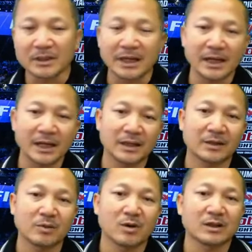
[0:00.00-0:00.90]
จีน
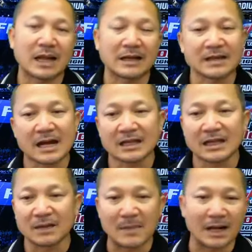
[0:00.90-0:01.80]
ทัวร์ต่างชาติยัง
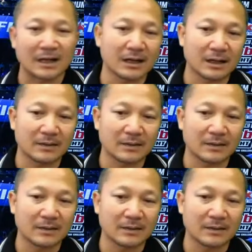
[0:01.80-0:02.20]
มาเดิน